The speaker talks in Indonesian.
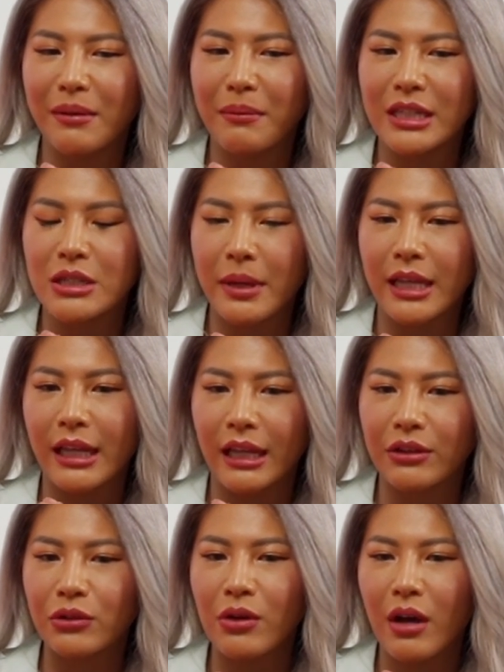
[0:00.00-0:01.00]

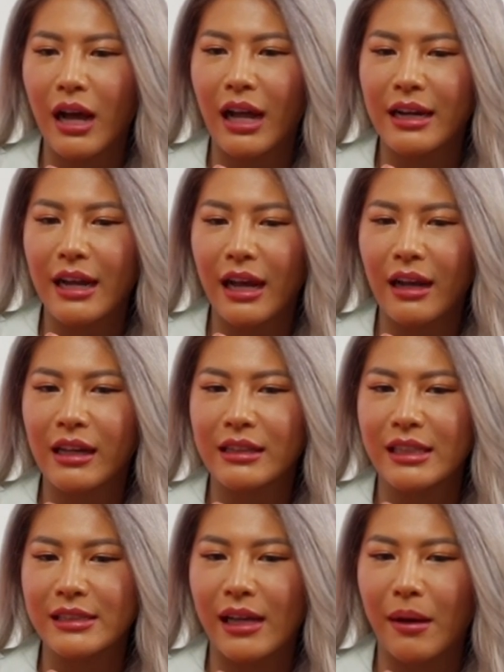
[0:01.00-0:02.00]
matchmaking itu ada
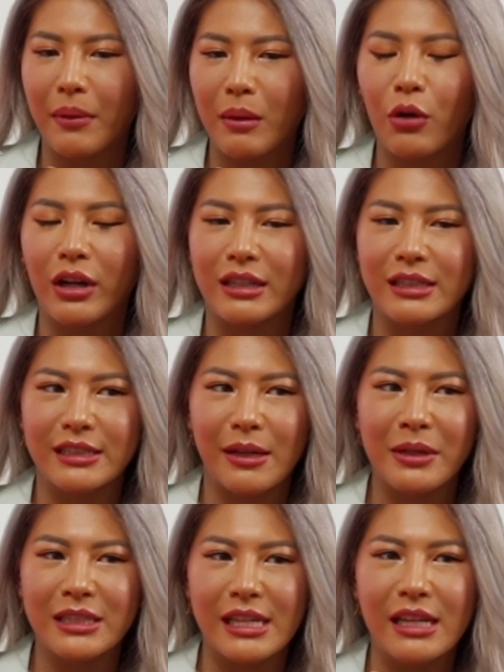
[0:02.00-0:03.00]
kerjasama, bukan
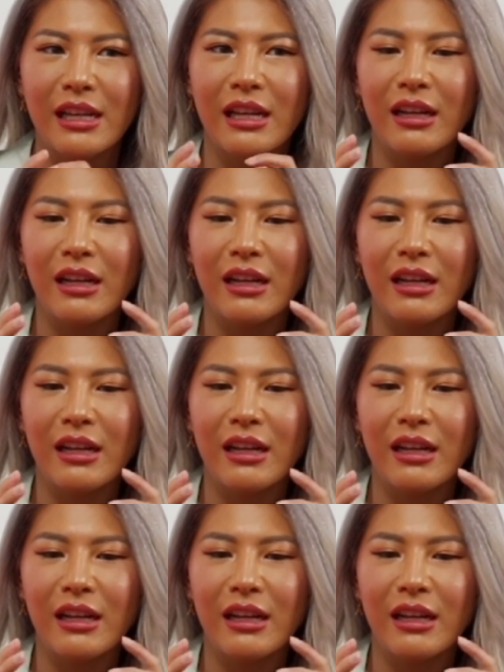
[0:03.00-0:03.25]
kerjasama sih.